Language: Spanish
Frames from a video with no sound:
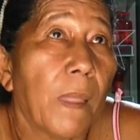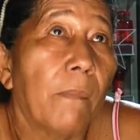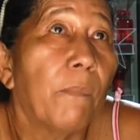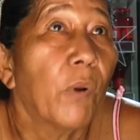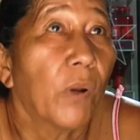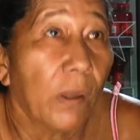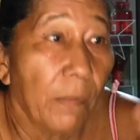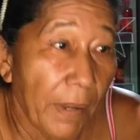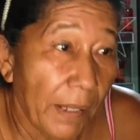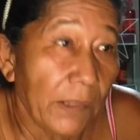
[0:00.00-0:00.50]

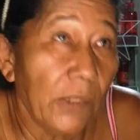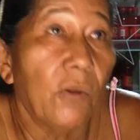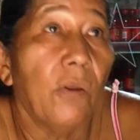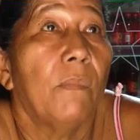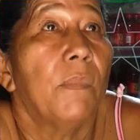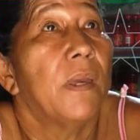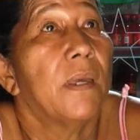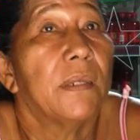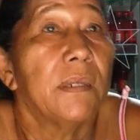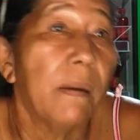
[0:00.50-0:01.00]
Porque me ha
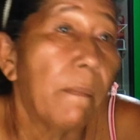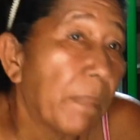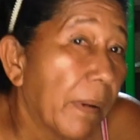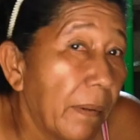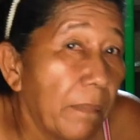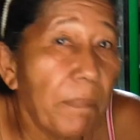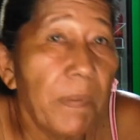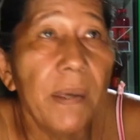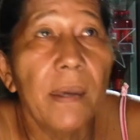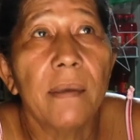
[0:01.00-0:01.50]
tenido a mí siempre
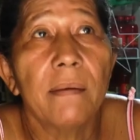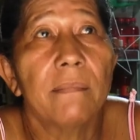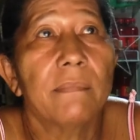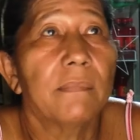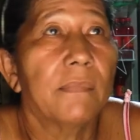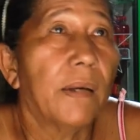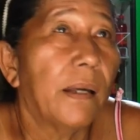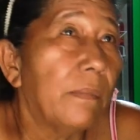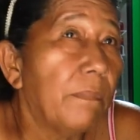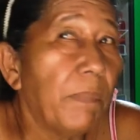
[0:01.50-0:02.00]
el pie,
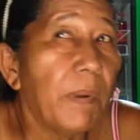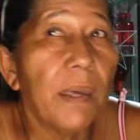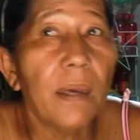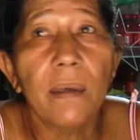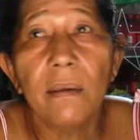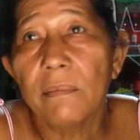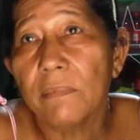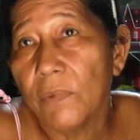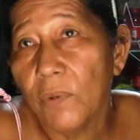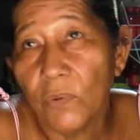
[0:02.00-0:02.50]
al
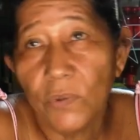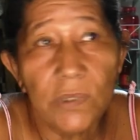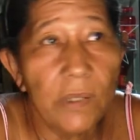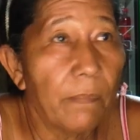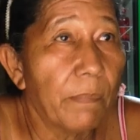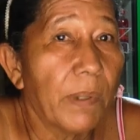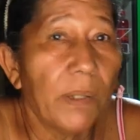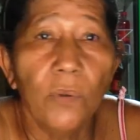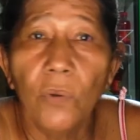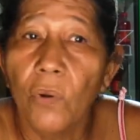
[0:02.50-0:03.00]
pie. Yo
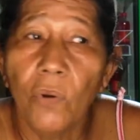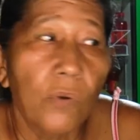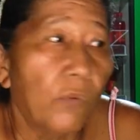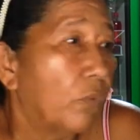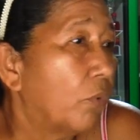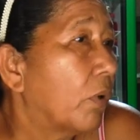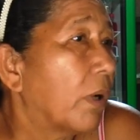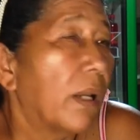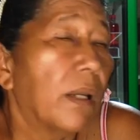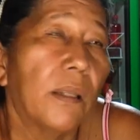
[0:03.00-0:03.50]
siempre, no,
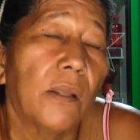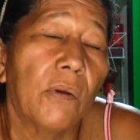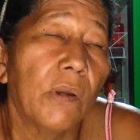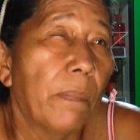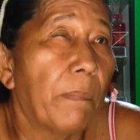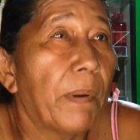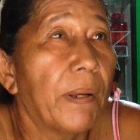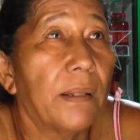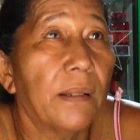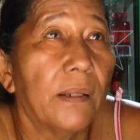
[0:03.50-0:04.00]
nunca le he dado la
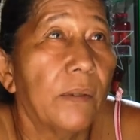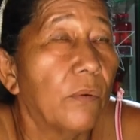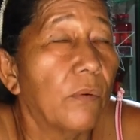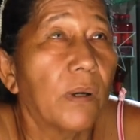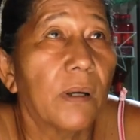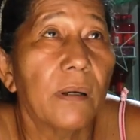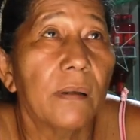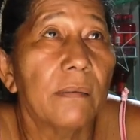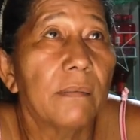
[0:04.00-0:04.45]
espalda, nunca.